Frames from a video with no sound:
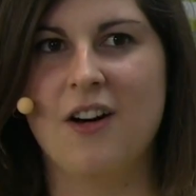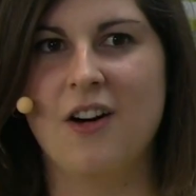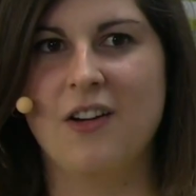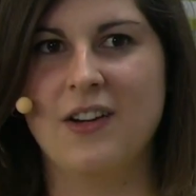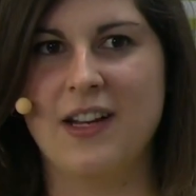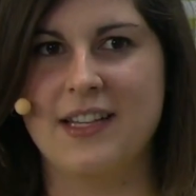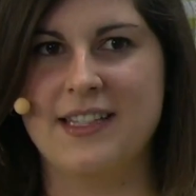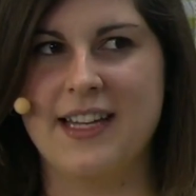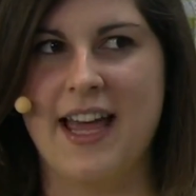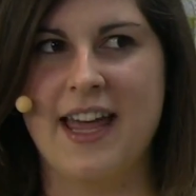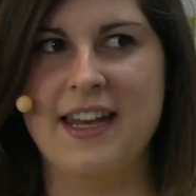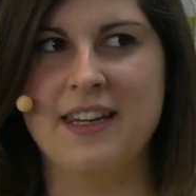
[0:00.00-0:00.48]
und
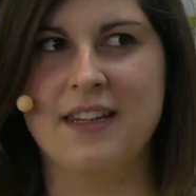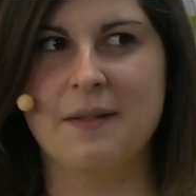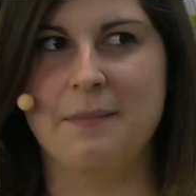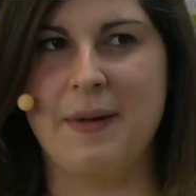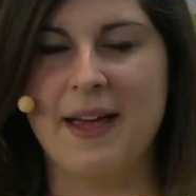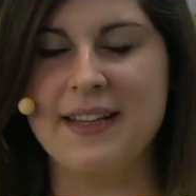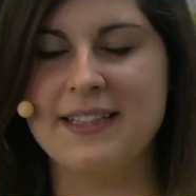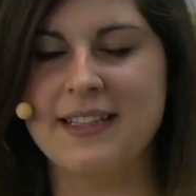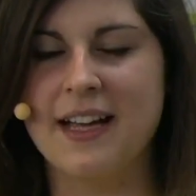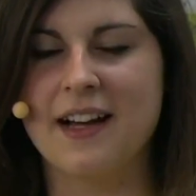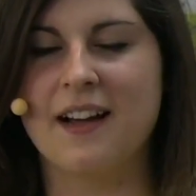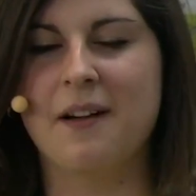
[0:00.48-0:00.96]
das Ende
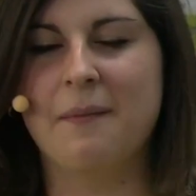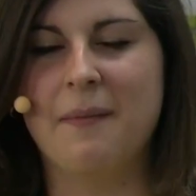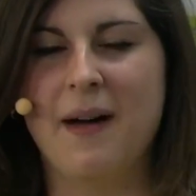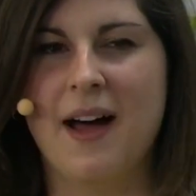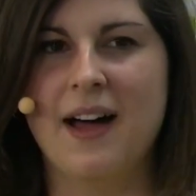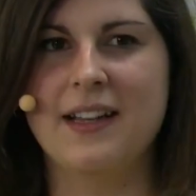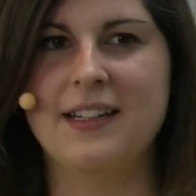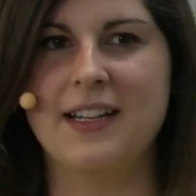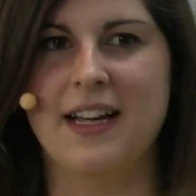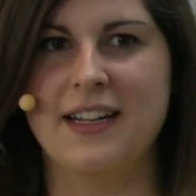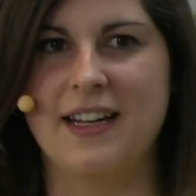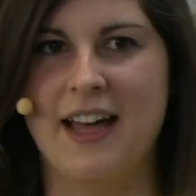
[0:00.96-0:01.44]
besser
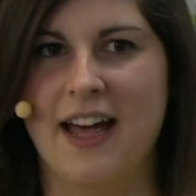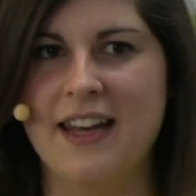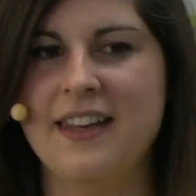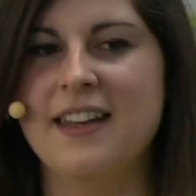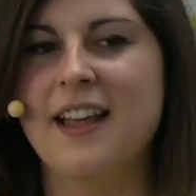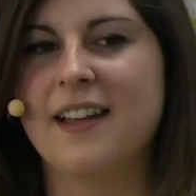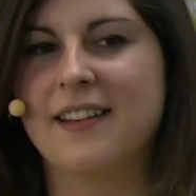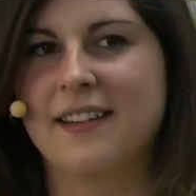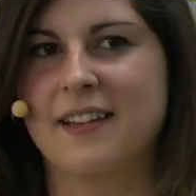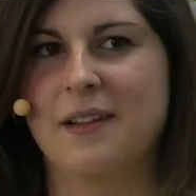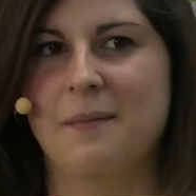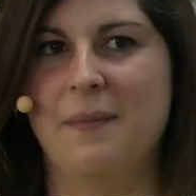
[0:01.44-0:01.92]
gemacht hat,
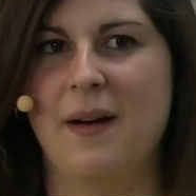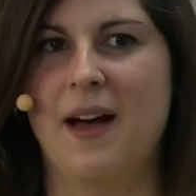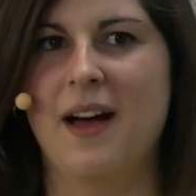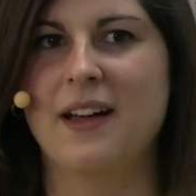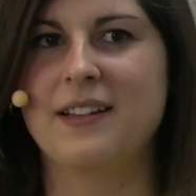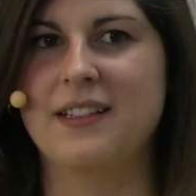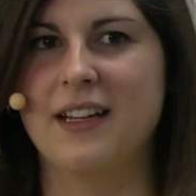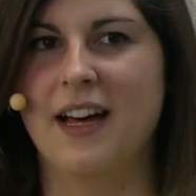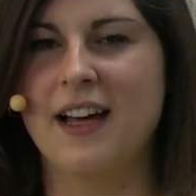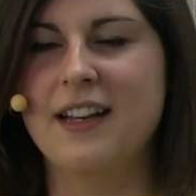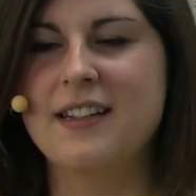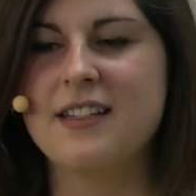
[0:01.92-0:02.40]
anders
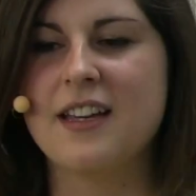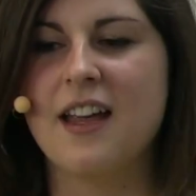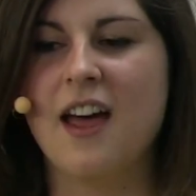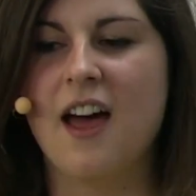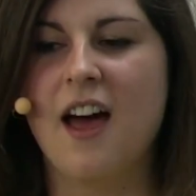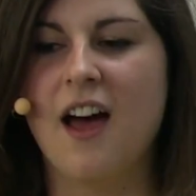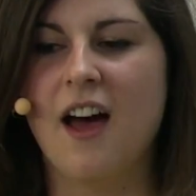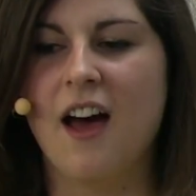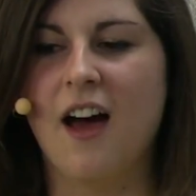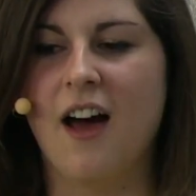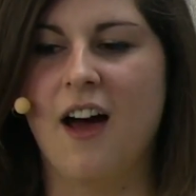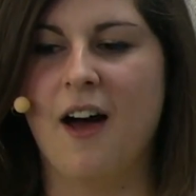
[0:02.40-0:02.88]
gemacht hat
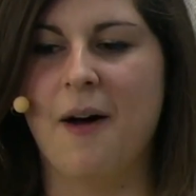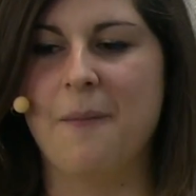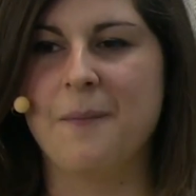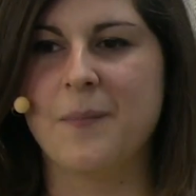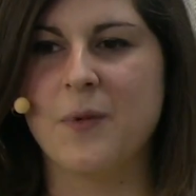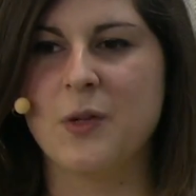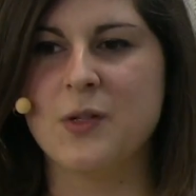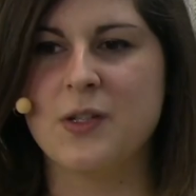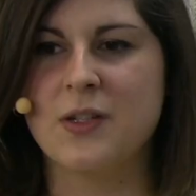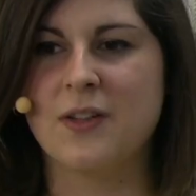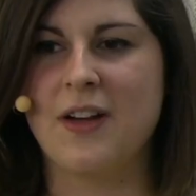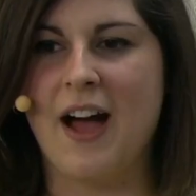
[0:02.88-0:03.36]
ähm,
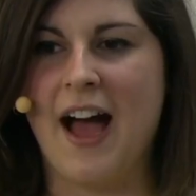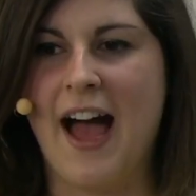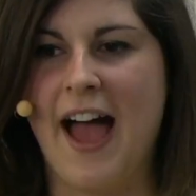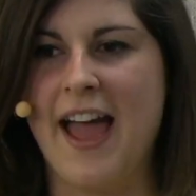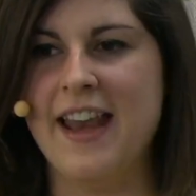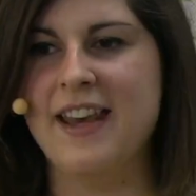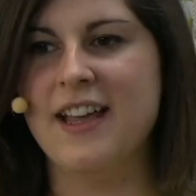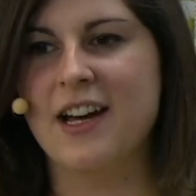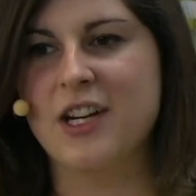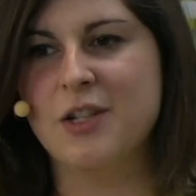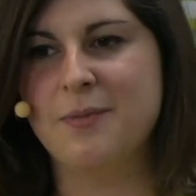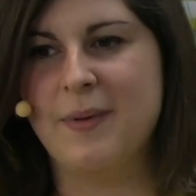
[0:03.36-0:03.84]
und sogar
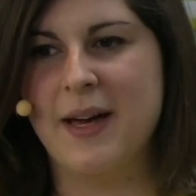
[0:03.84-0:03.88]
ein Jahr